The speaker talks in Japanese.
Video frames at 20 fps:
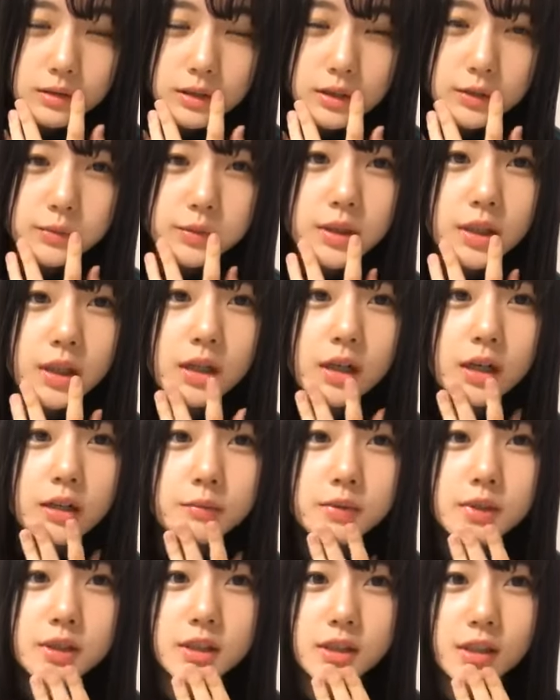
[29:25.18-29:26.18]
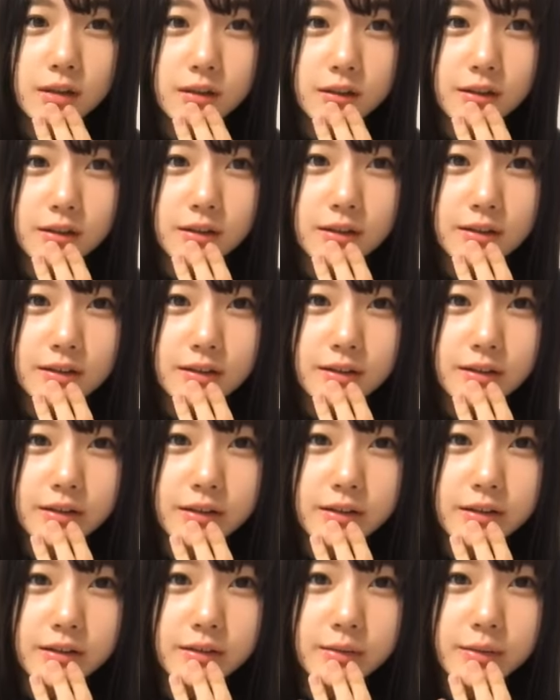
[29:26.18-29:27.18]
自分で買いました
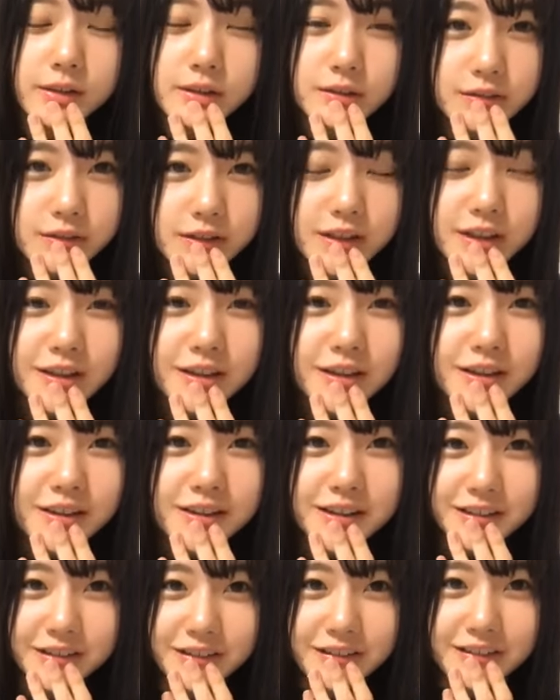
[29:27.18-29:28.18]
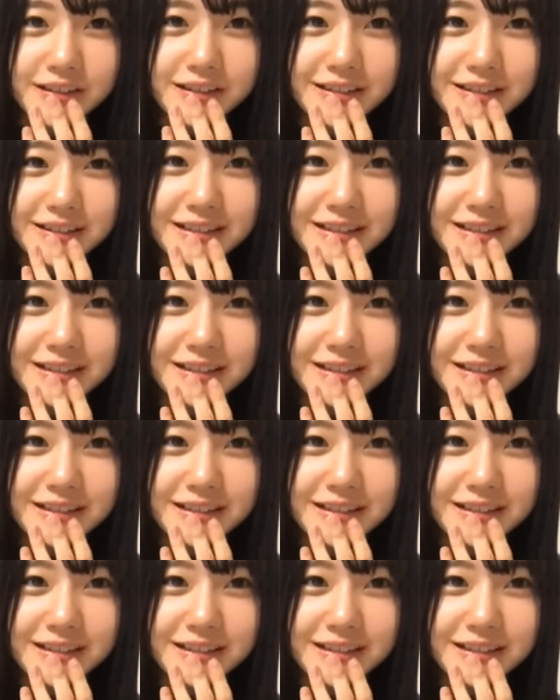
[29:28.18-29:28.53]
めちゃくちゃ高かった